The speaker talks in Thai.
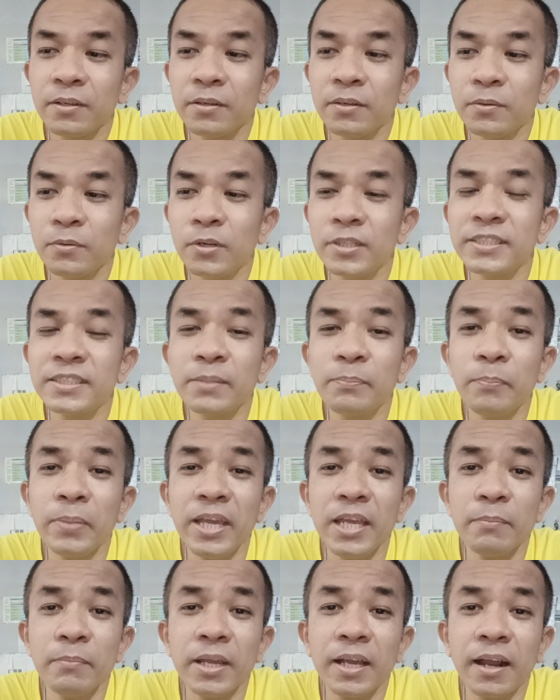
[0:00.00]
ลดส
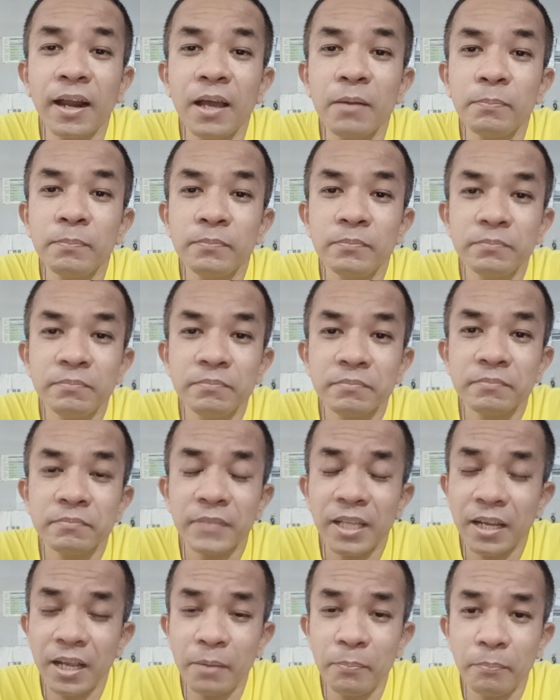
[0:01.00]
ปีดไหมครับ
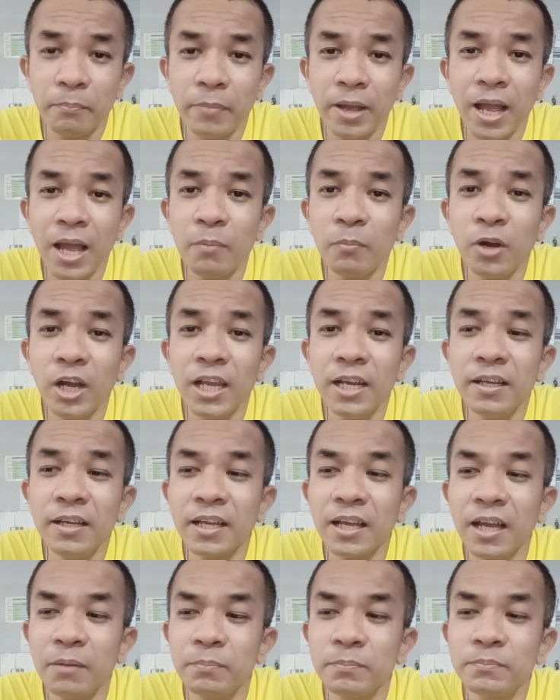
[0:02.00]
นะครับ มาบ่อยเลย
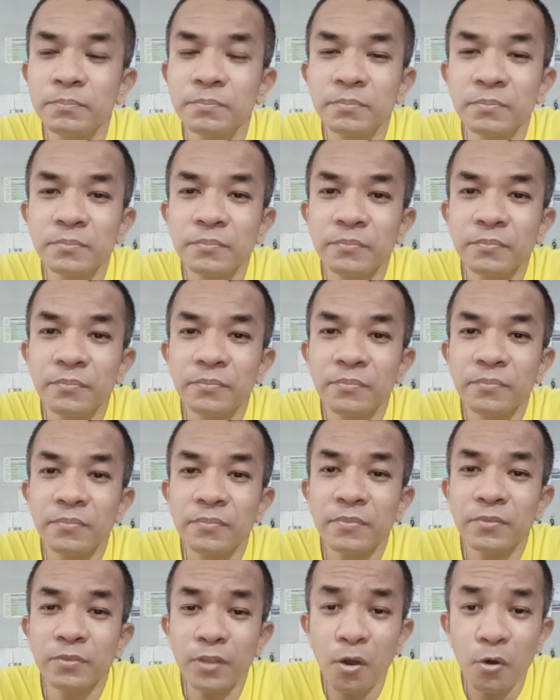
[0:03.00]
ครับ
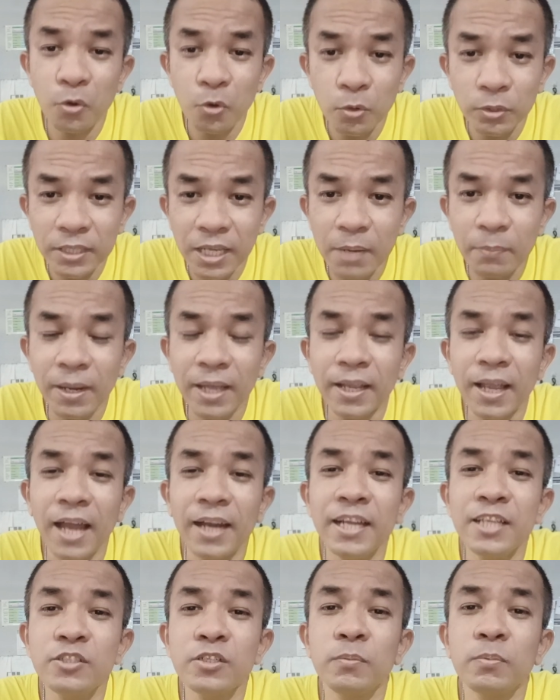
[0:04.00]
ต้องดูเทปรายการ
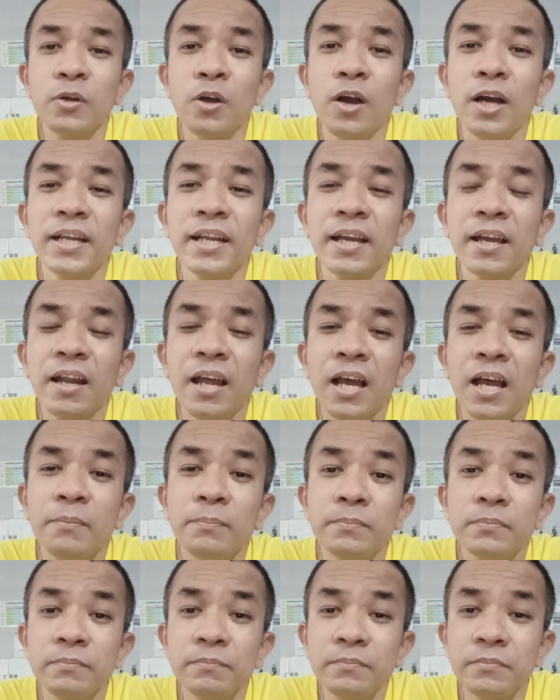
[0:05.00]
ให้จบก่อนนะครับ
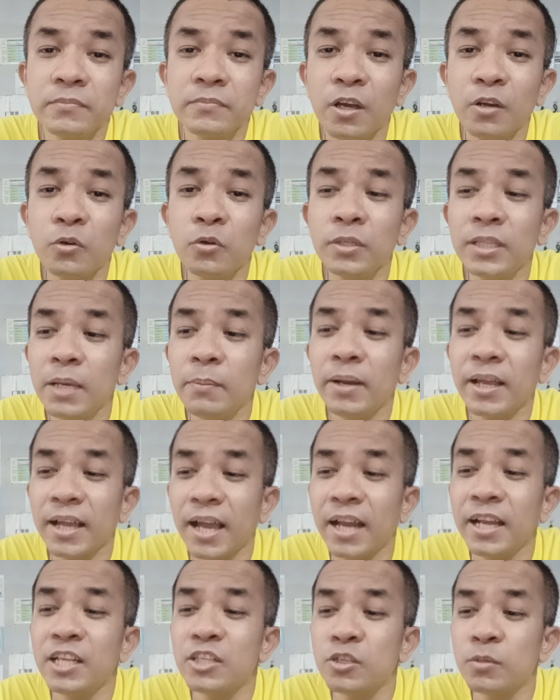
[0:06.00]
ต้องดูเทปราย
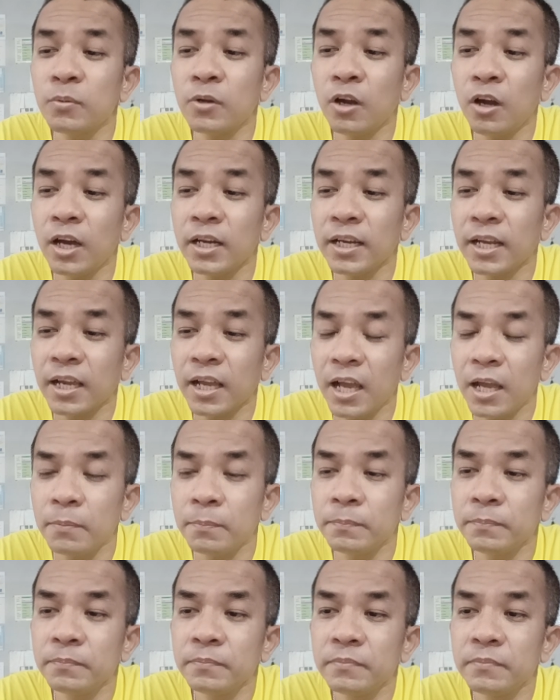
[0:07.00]
การให้จบก่อนนะครับ
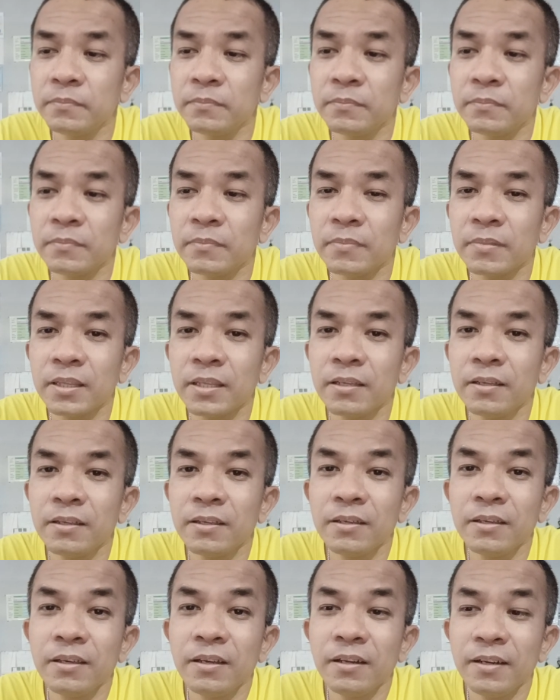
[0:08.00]

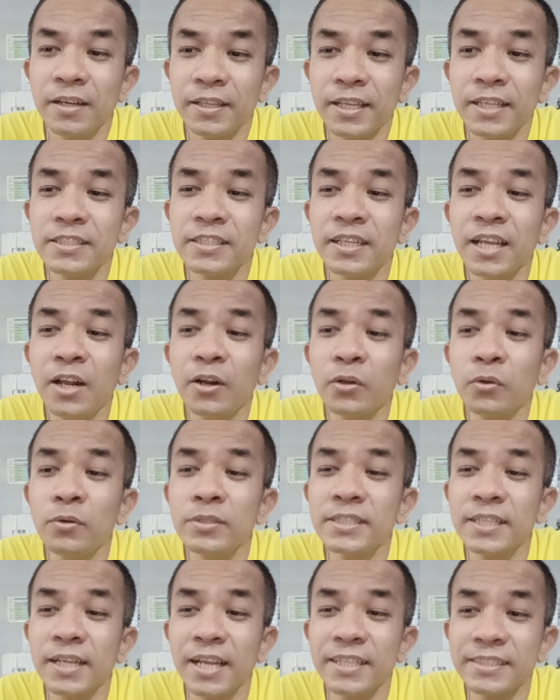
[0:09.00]
แล้วท่านจะได้รู้
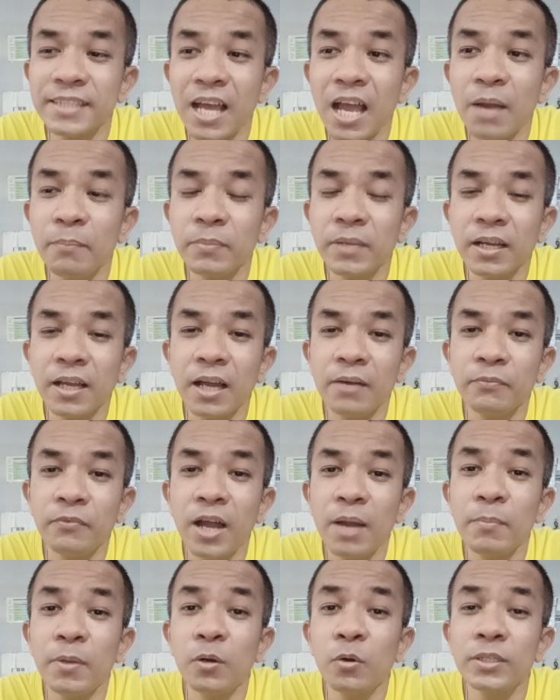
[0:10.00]
จะได้ทราบนะครับ
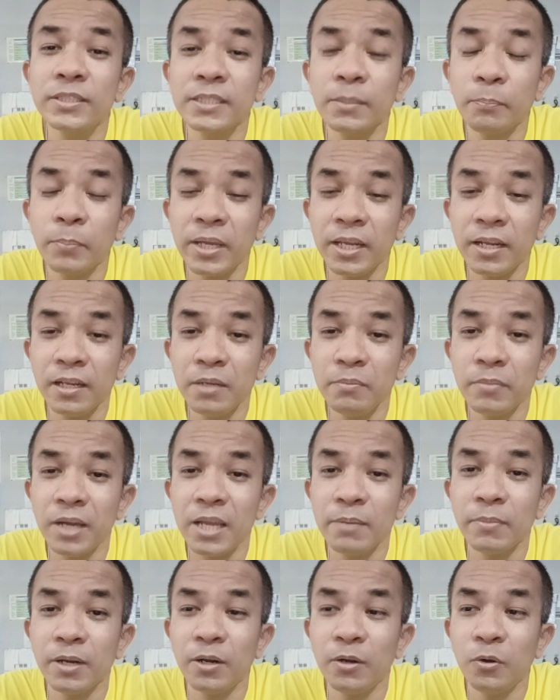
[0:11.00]
ว่ามันลดสปีดหรือไม่
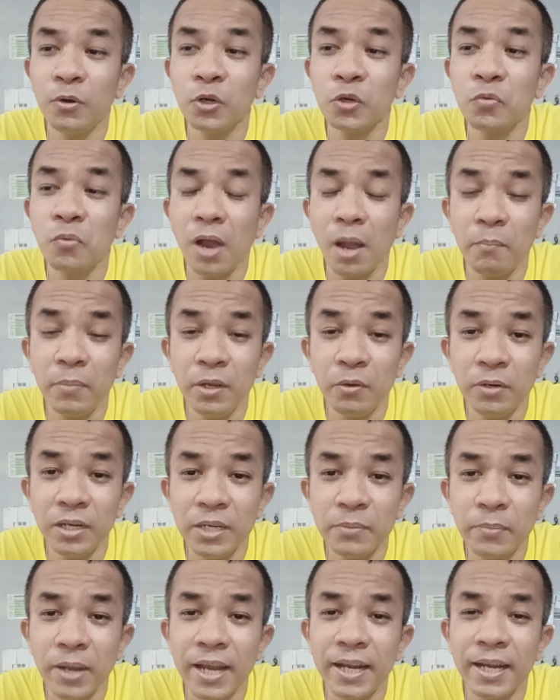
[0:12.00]
มันลดความเร็วหรื
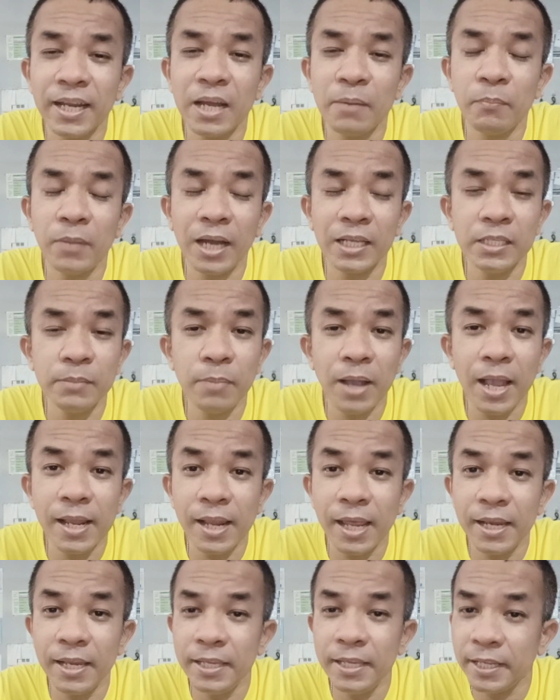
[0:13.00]
อไม่นะครับ อธิบาย
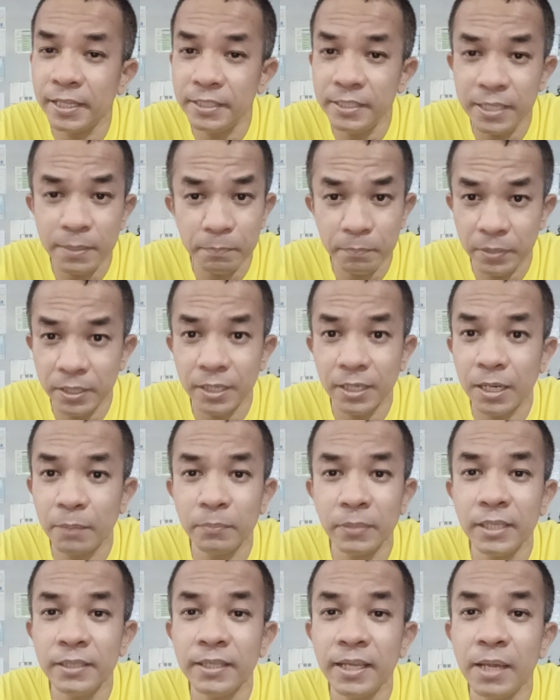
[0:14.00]
รายละเอียดยิบเลยครับ
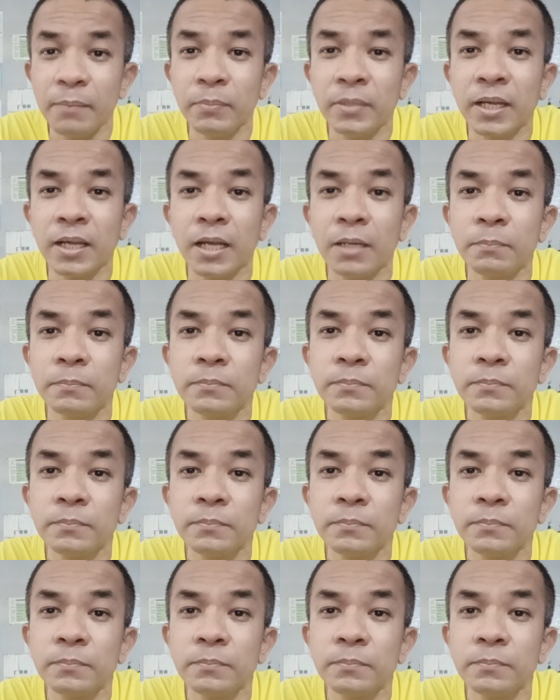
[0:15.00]
ในเทปนะครับ